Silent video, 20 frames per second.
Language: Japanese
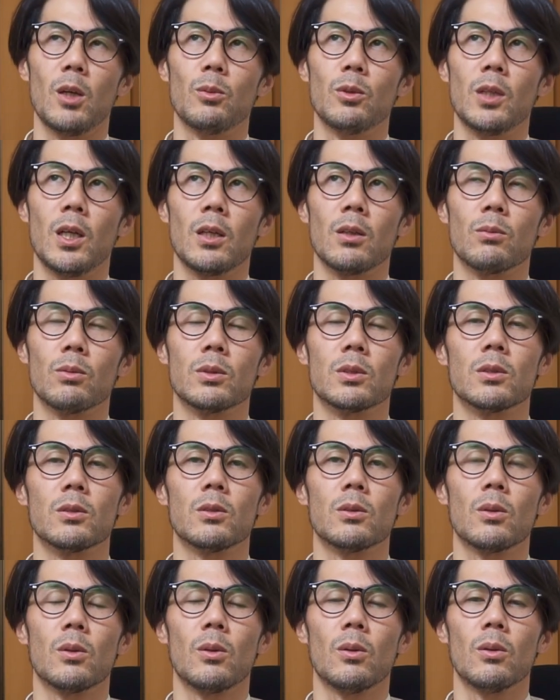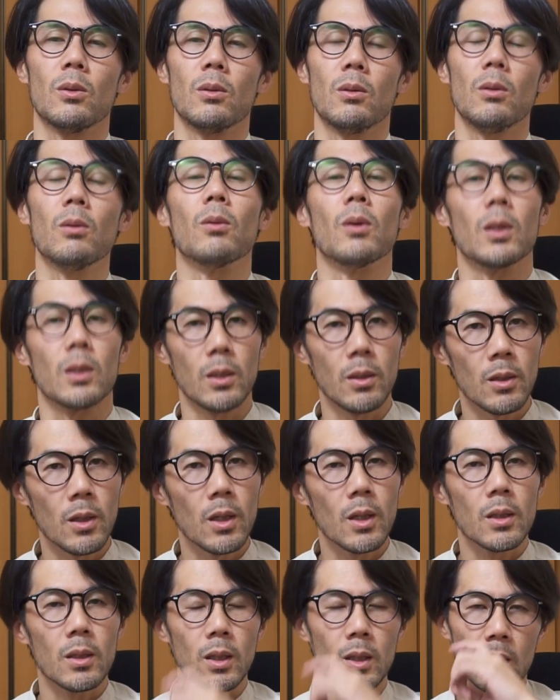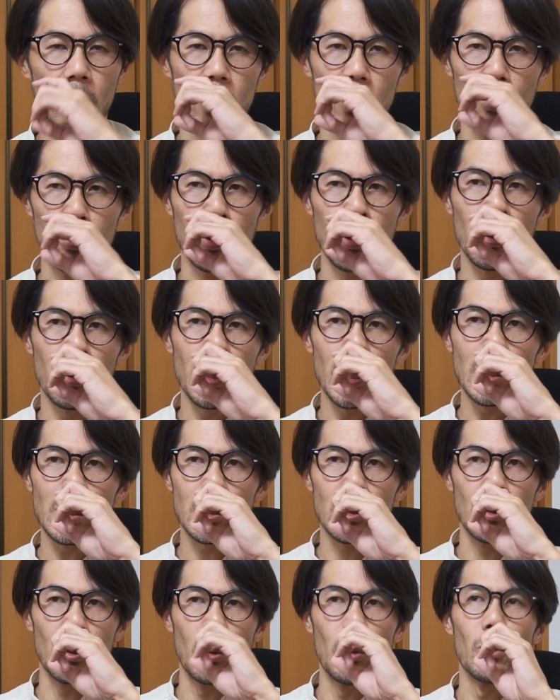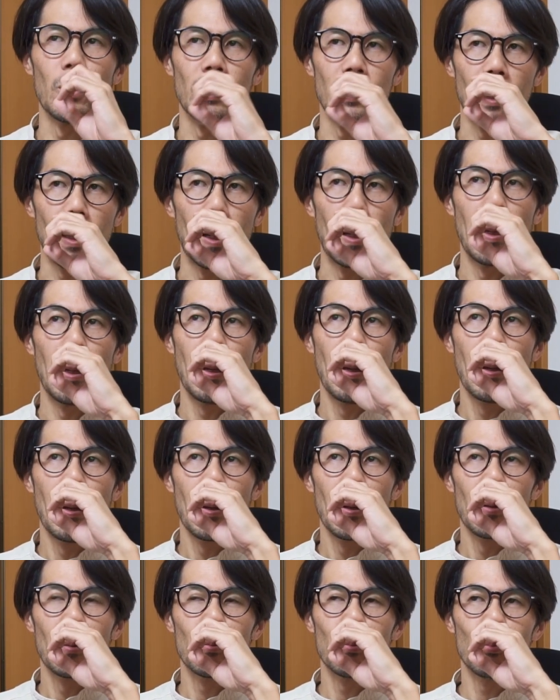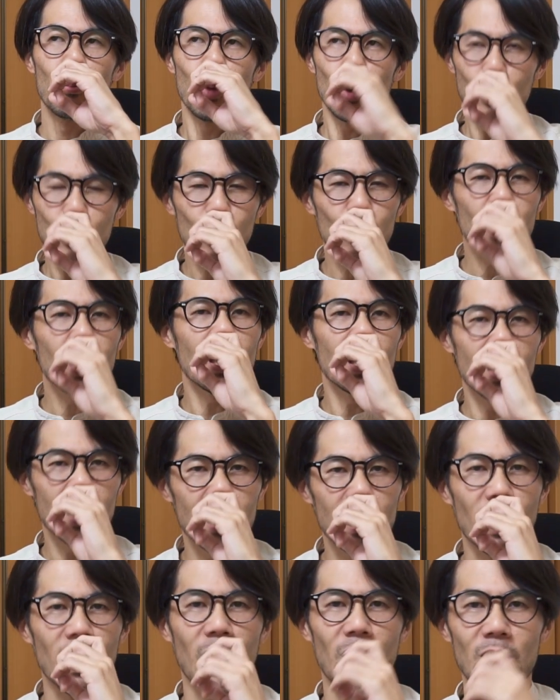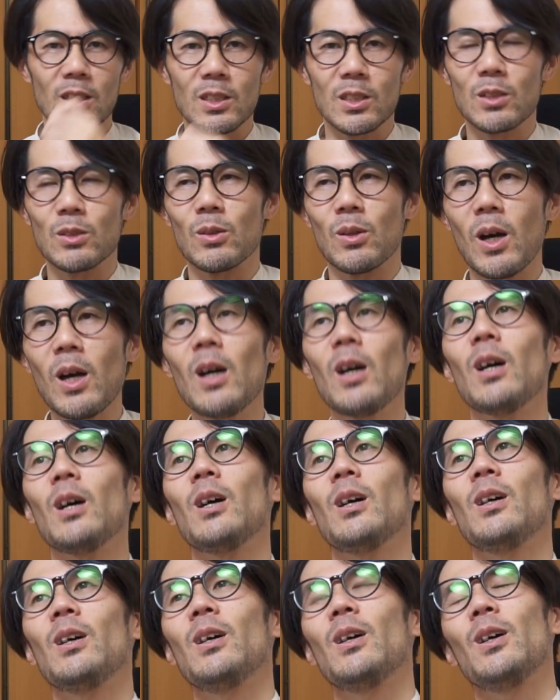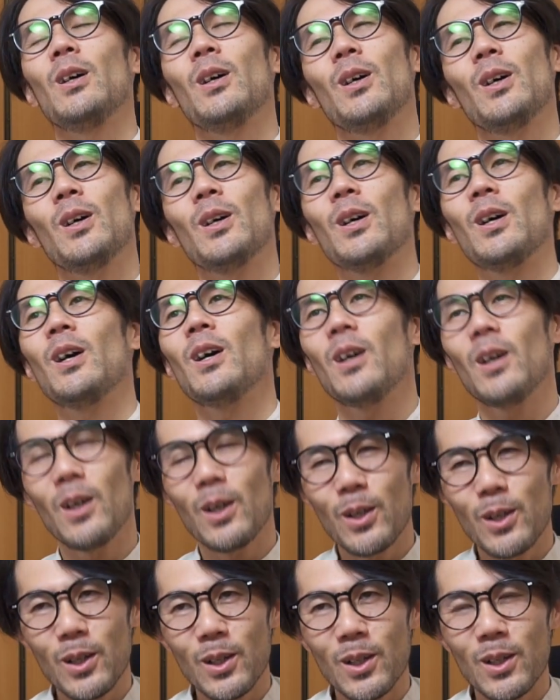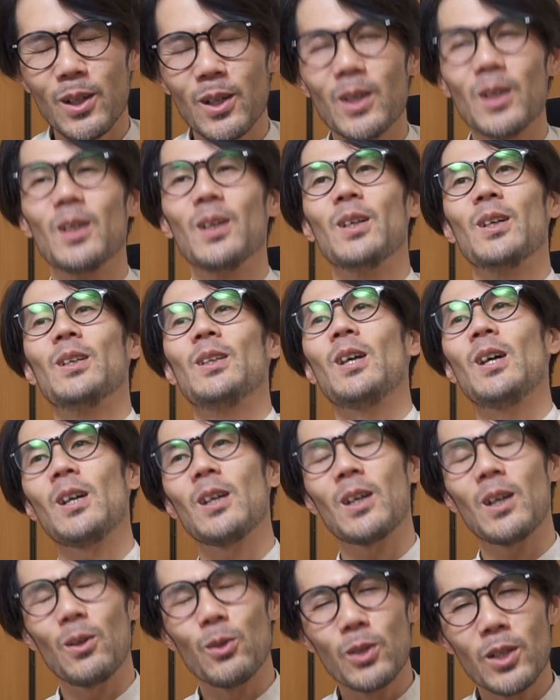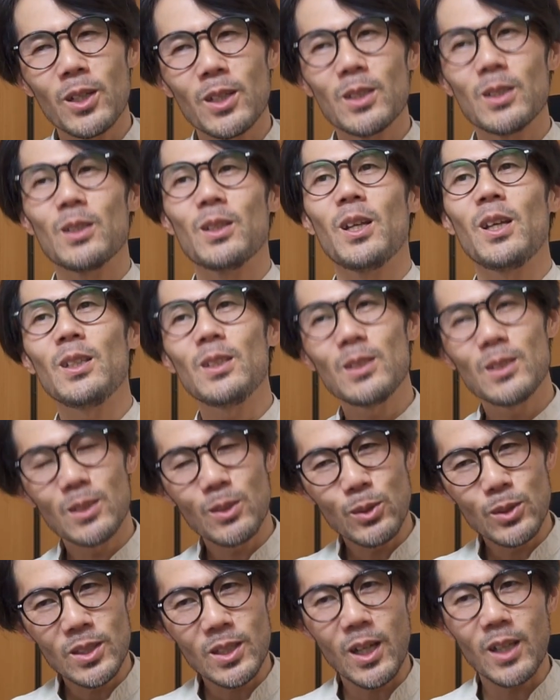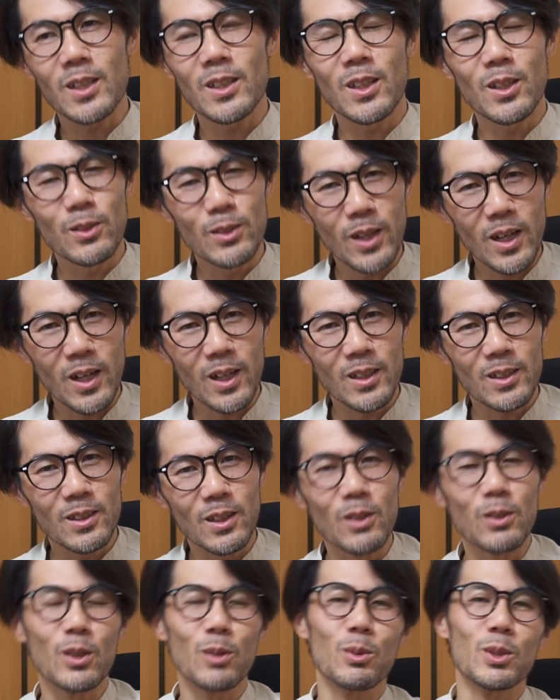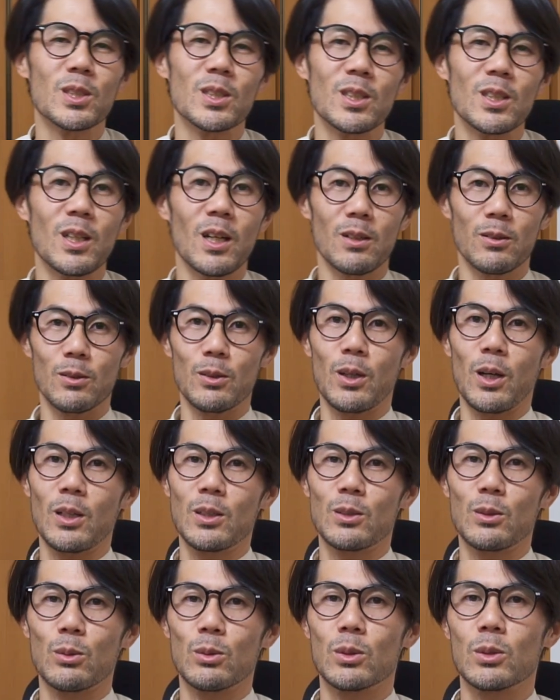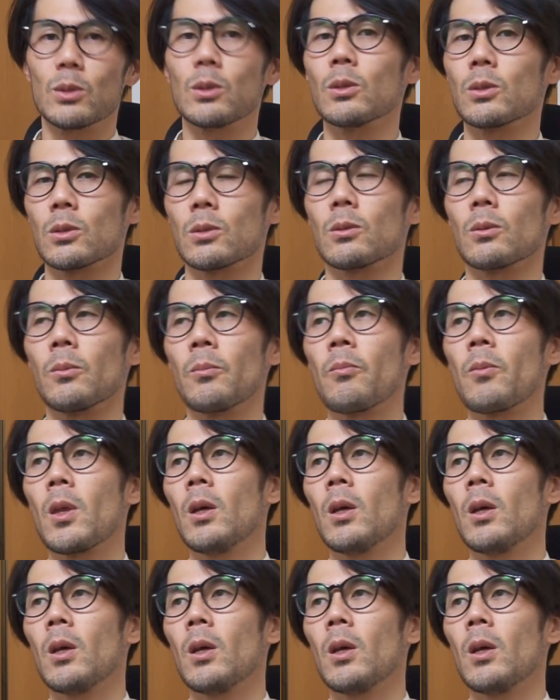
ライン、普通の方はね、ないんだけど、プロレンズの方はね、もっとリッチな感じの、なんか俺レンズを使ってるなーっていう気持ちになる感じを映りするの。